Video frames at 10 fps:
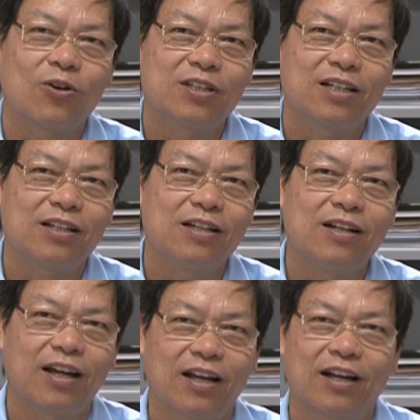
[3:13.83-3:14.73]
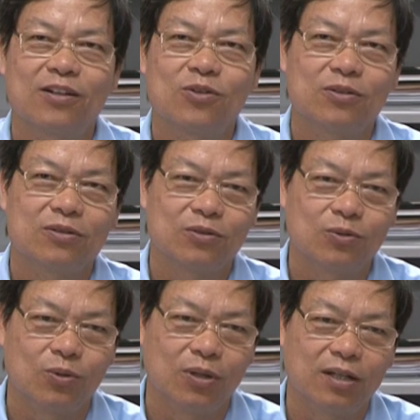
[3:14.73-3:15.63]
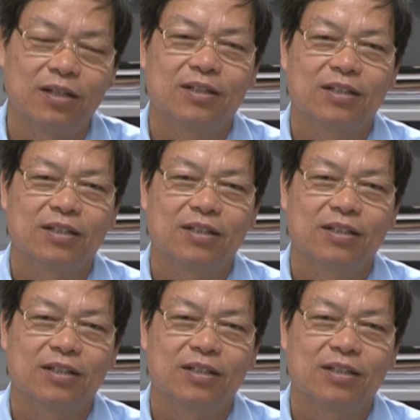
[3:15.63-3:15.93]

có những cái đơn hàng của